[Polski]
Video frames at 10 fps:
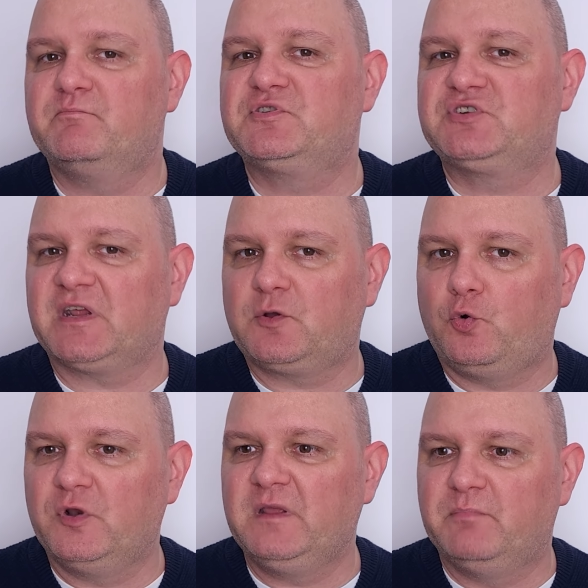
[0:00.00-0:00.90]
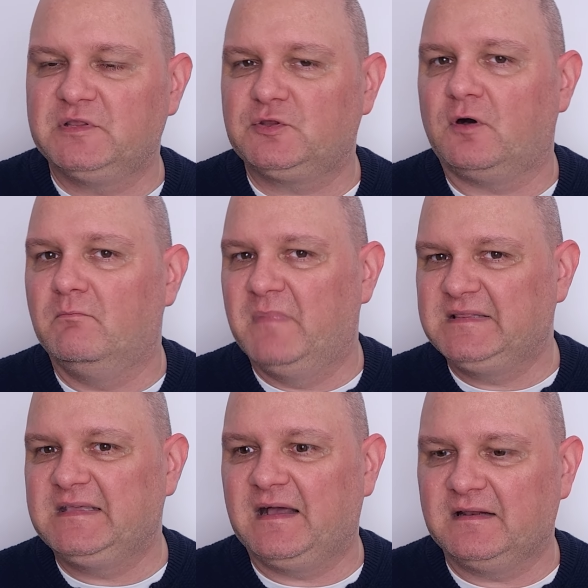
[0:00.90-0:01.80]
przekuliby to
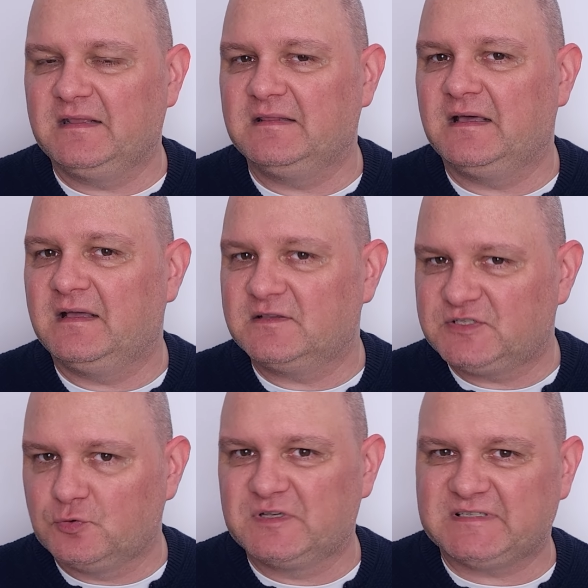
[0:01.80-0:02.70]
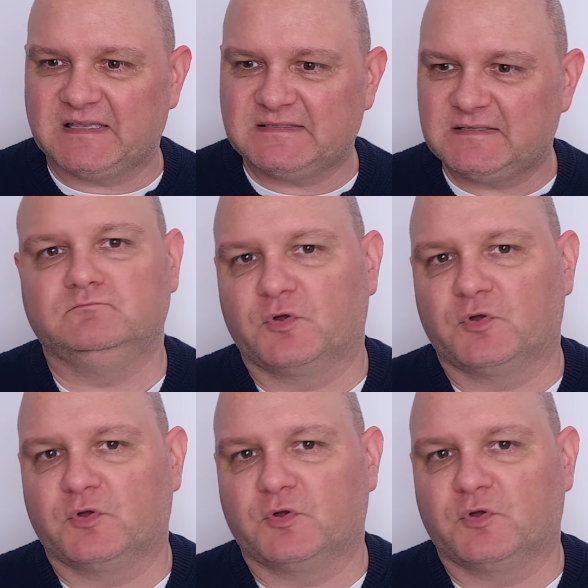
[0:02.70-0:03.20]
medialnie na sukces.